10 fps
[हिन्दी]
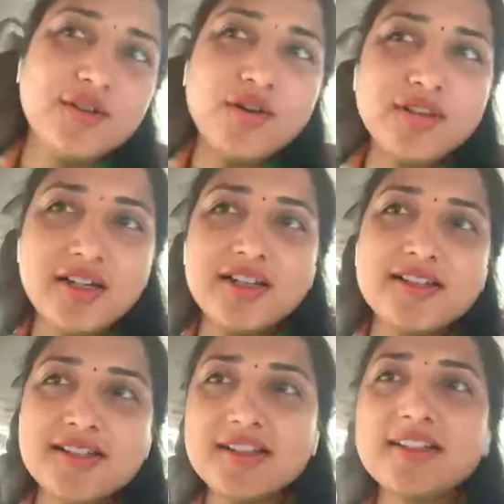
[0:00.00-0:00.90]
नौ तारीख
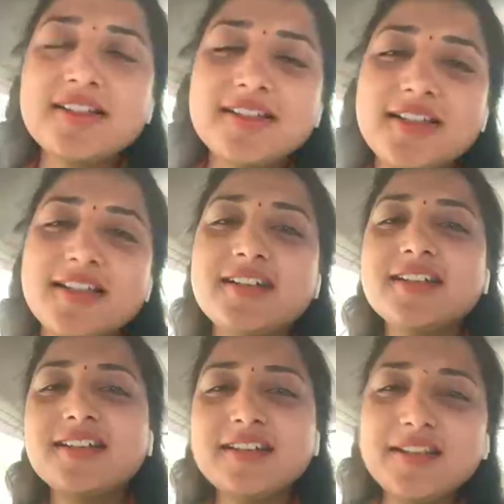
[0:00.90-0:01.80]
से लेकर
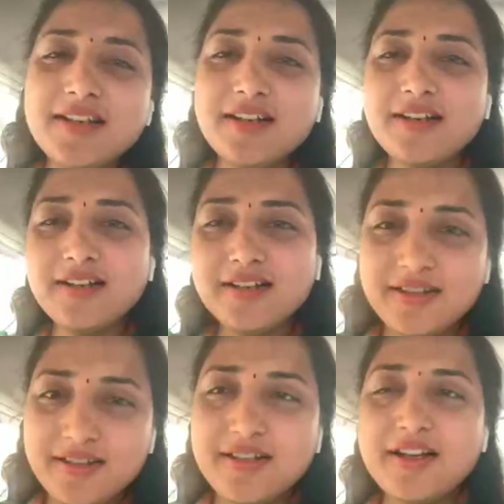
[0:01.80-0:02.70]
के
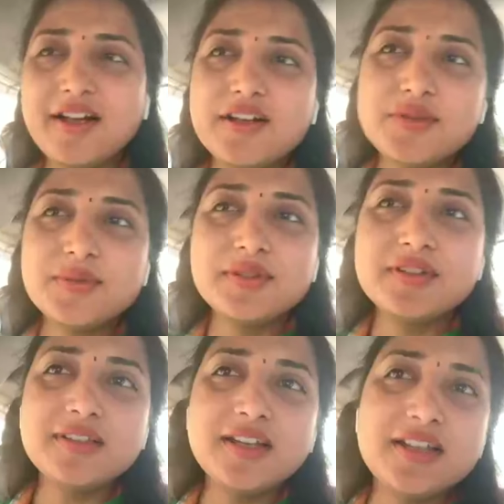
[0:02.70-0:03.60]
आज
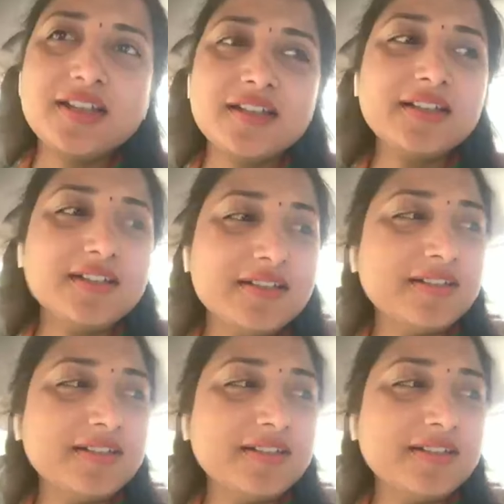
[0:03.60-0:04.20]
पंद्रह तारीख है